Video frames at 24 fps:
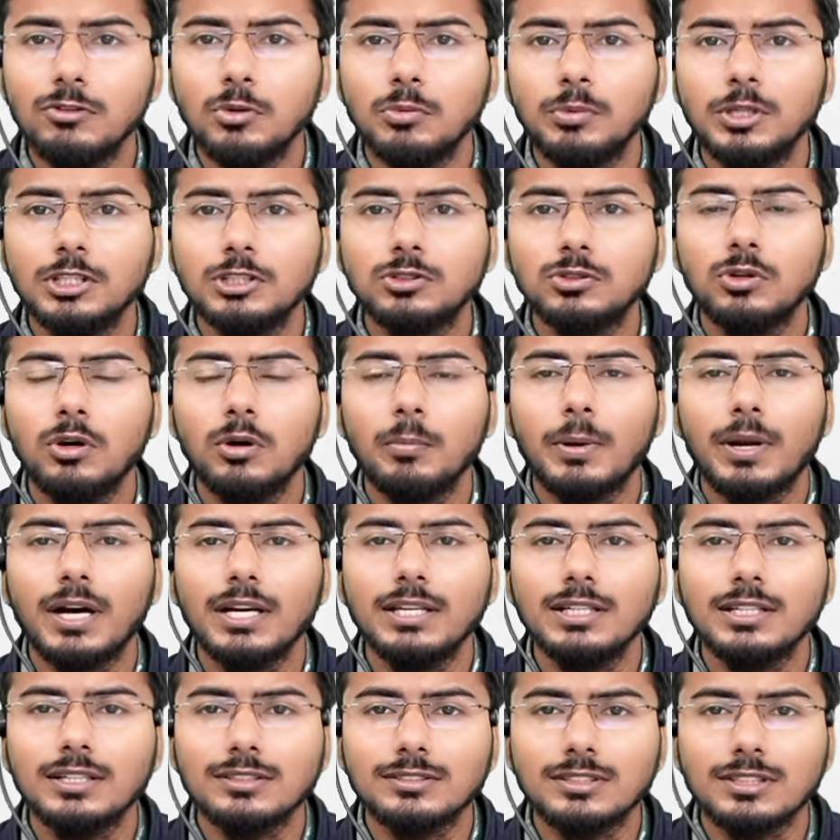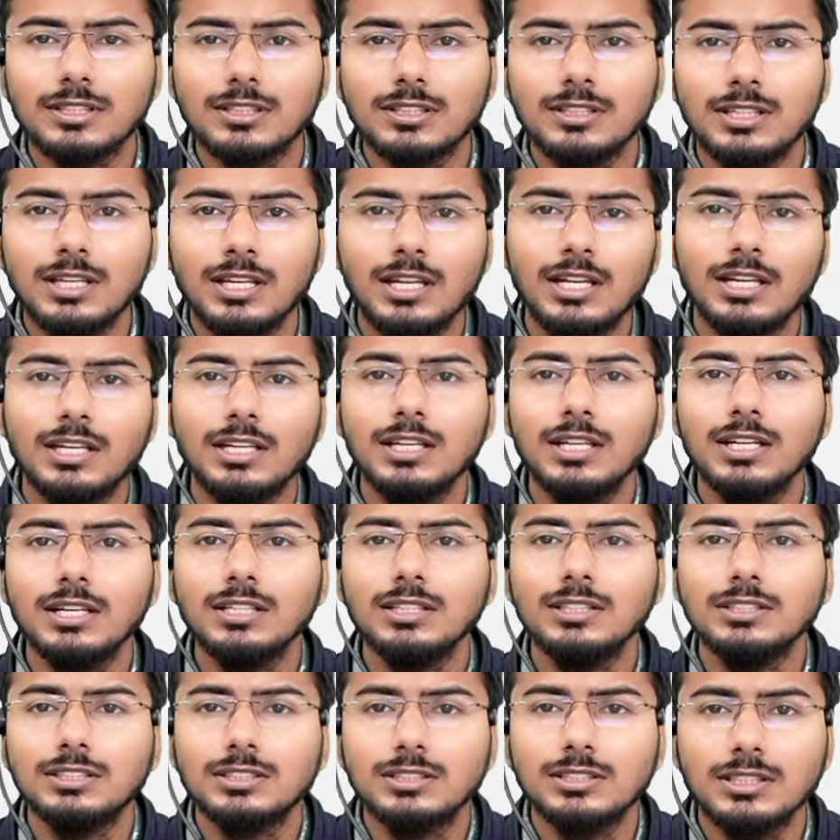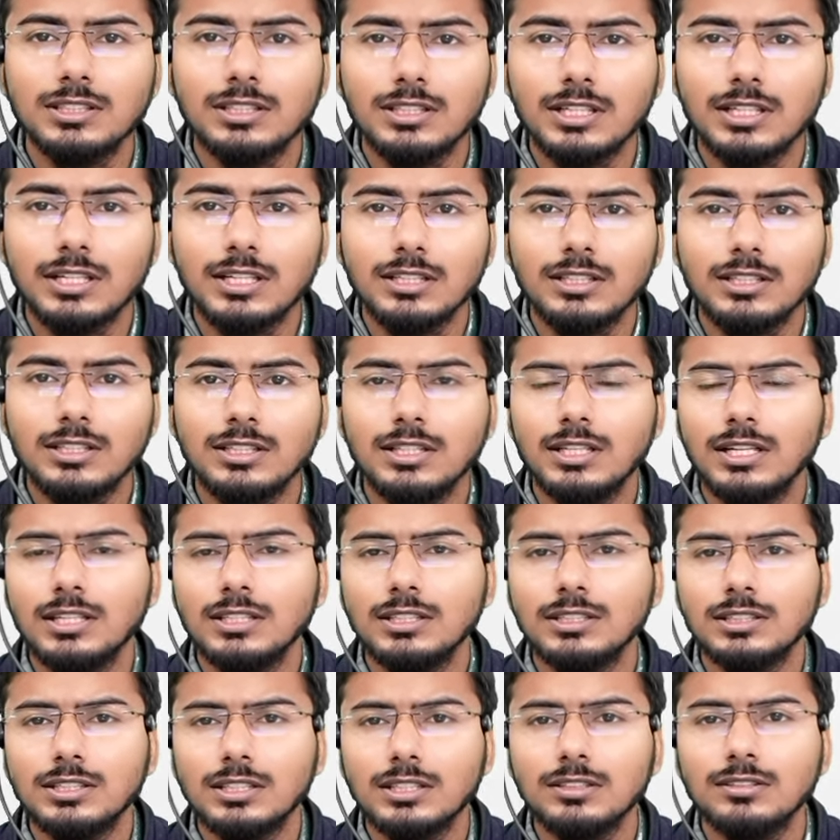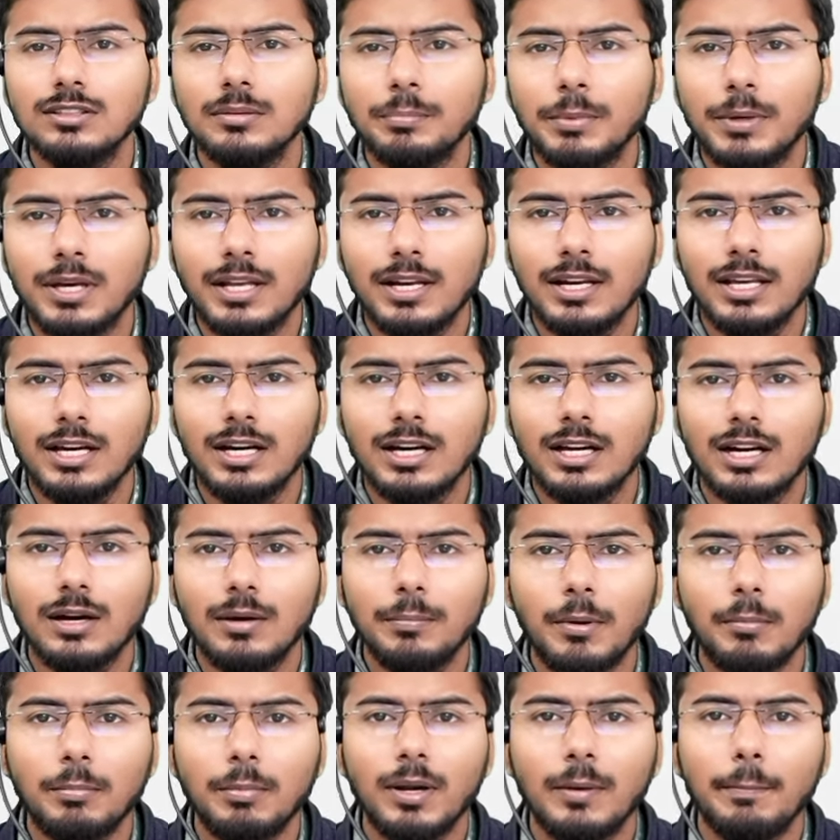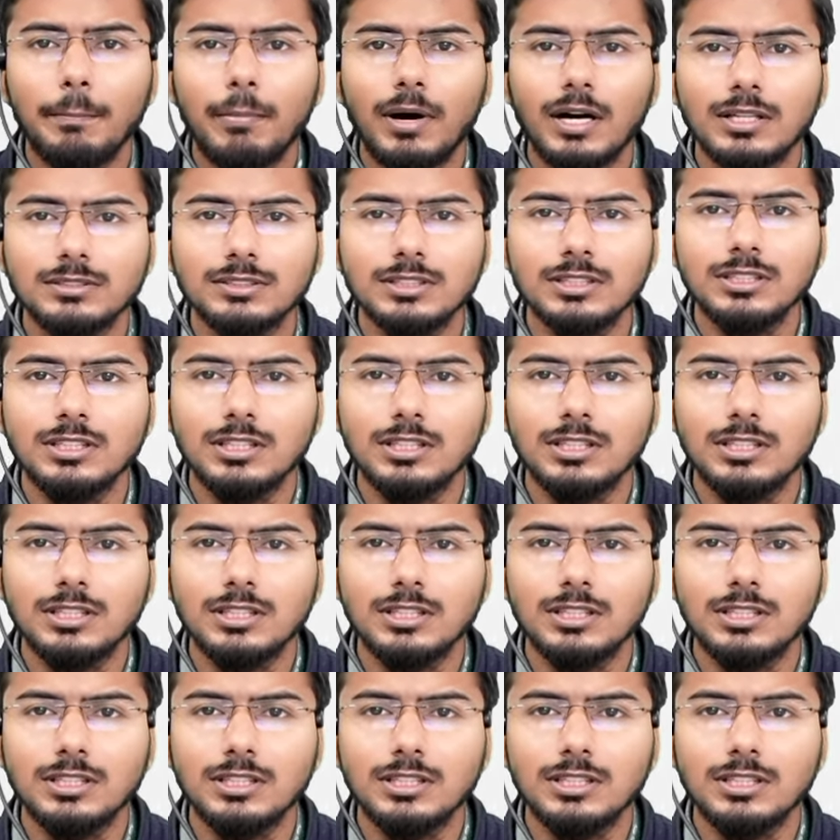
वो भी इसको अप्लाई कर सकते हैं लेकिन एक निश्चित डेट दी है इतने से पहले अगर आप अपना पासिंग